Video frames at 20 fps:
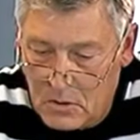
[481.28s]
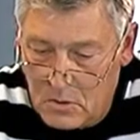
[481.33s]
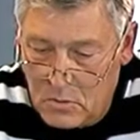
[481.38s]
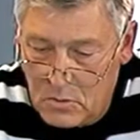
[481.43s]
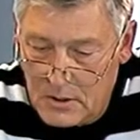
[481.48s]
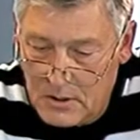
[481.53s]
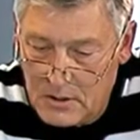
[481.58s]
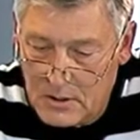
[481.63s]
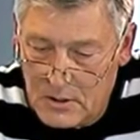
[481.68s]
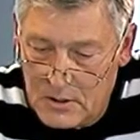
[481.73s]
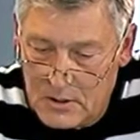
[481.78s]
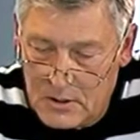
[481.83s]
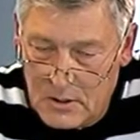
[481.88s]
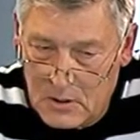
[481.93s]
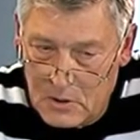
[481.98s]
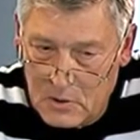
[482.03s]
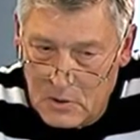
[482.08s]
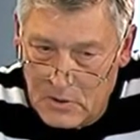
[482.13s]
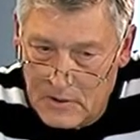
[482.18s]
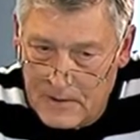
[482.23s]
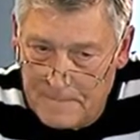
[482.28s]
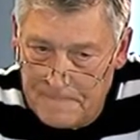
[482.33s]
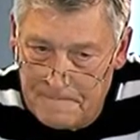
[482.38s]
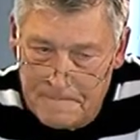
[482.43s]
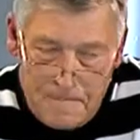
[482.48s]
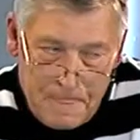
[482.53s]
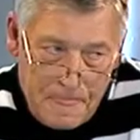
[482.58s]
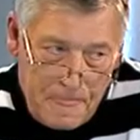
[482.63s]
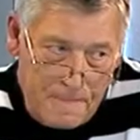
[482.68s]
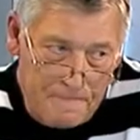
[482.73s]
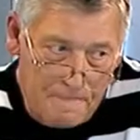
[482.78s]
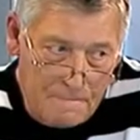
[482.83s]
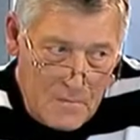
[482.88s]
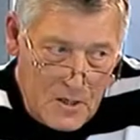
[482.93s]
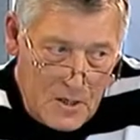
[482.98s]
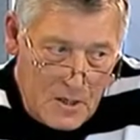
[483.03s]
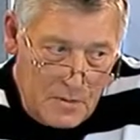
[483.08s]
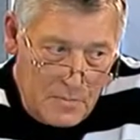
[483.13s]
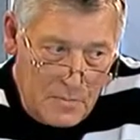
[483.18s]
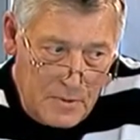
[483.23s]
у нас есть такое,
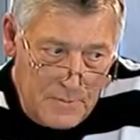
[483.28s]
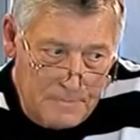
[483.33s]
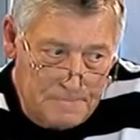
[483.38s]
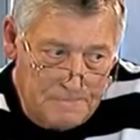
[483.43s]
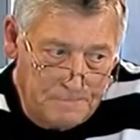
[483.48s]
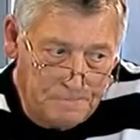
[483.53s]
как бы,